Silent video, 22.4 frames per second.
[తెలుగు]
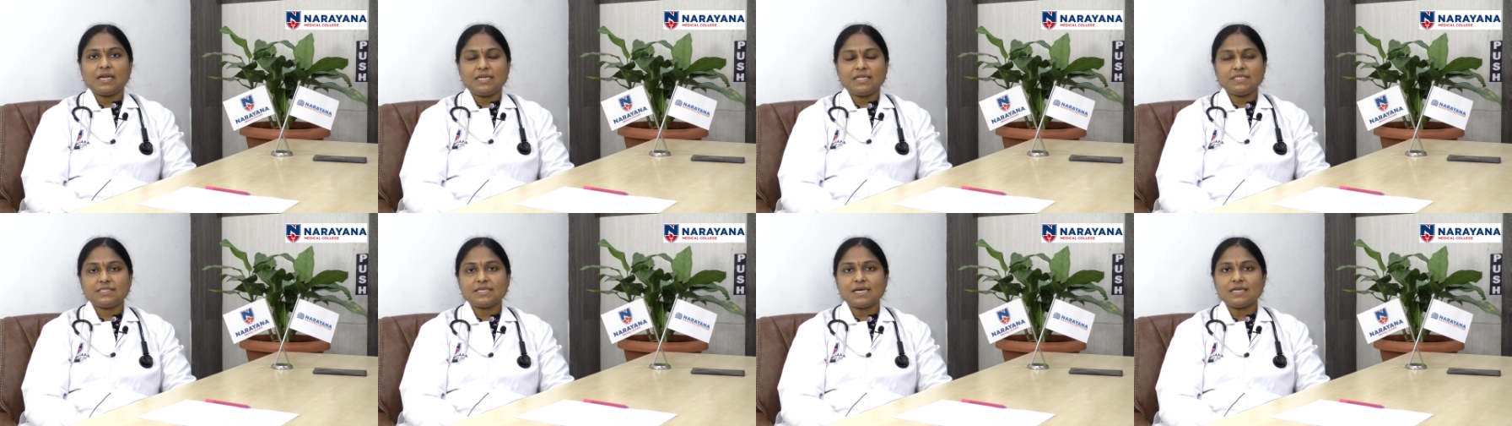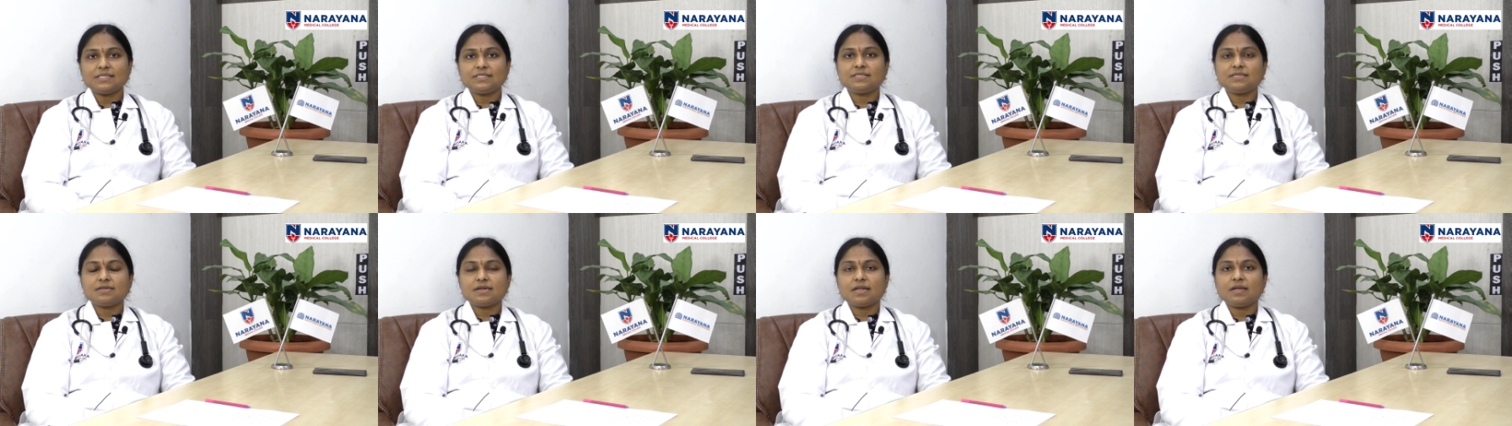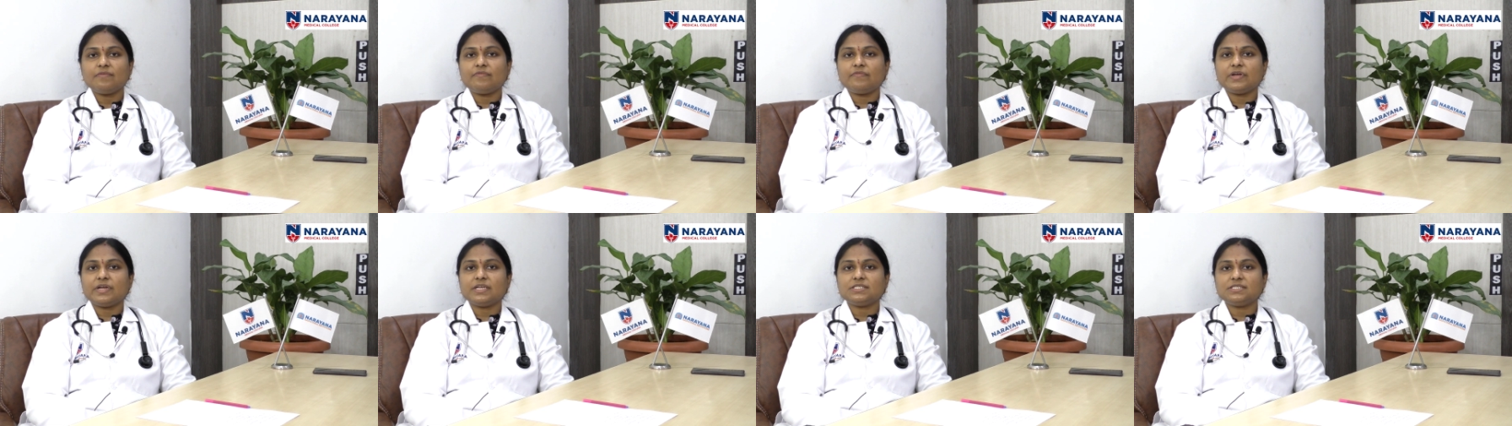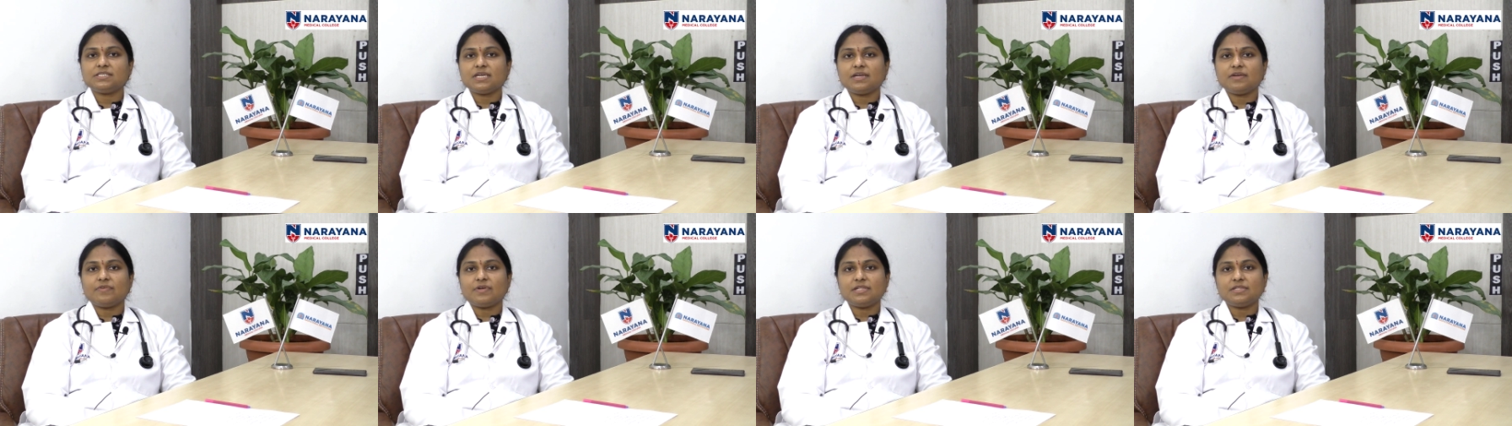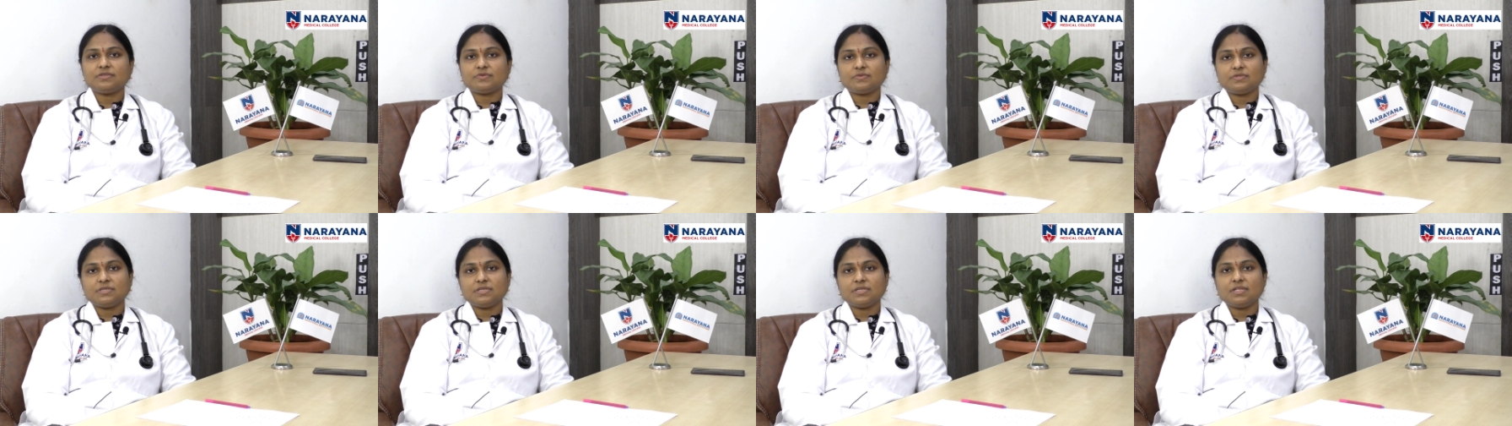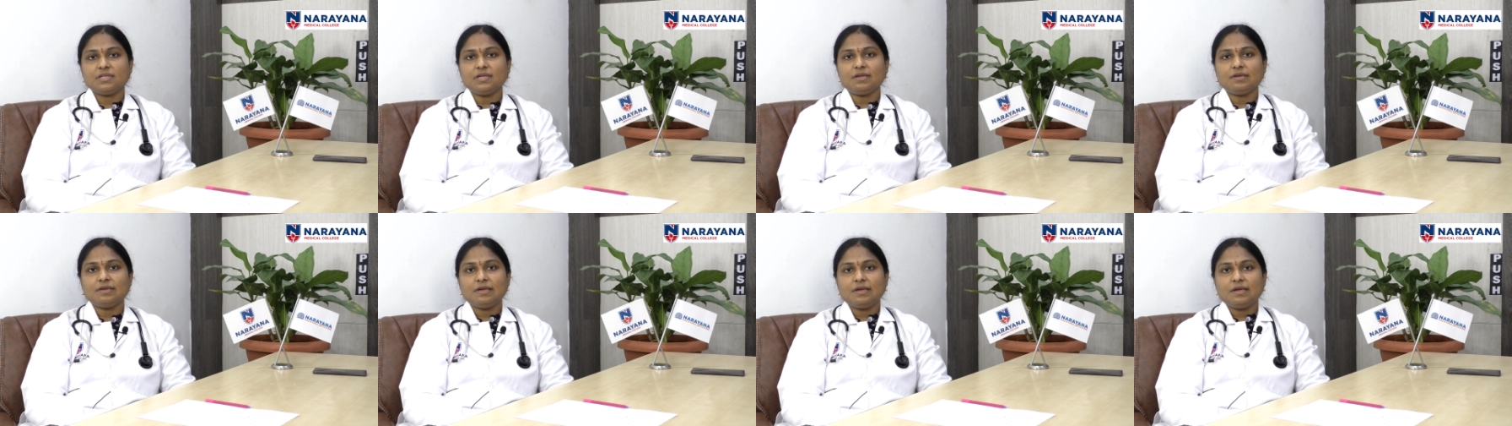డిజాస్టరే ఫేస్ చేయవలసి
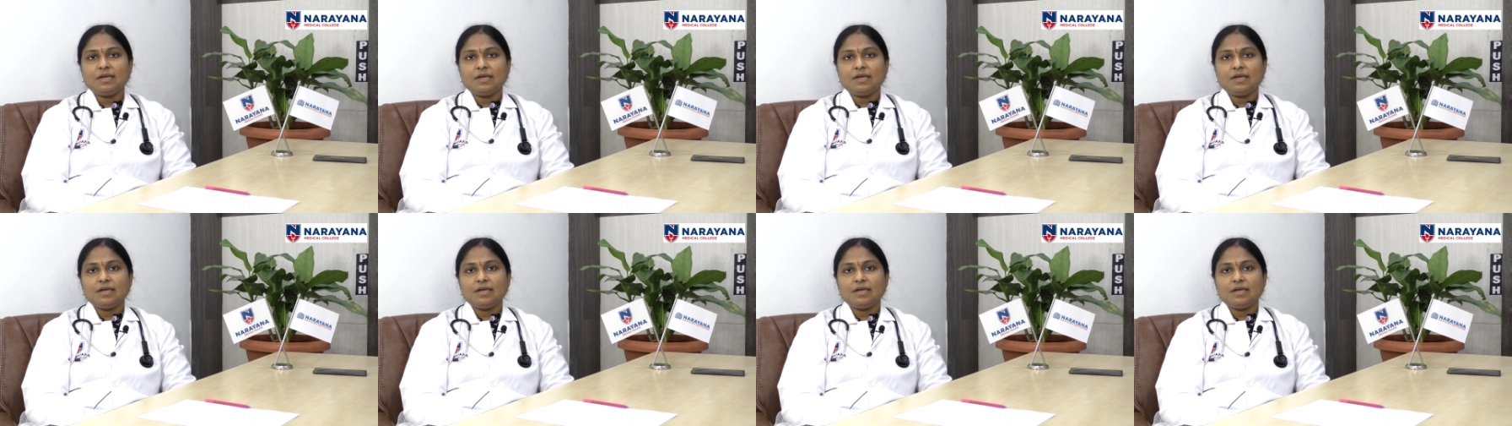వచ్చింది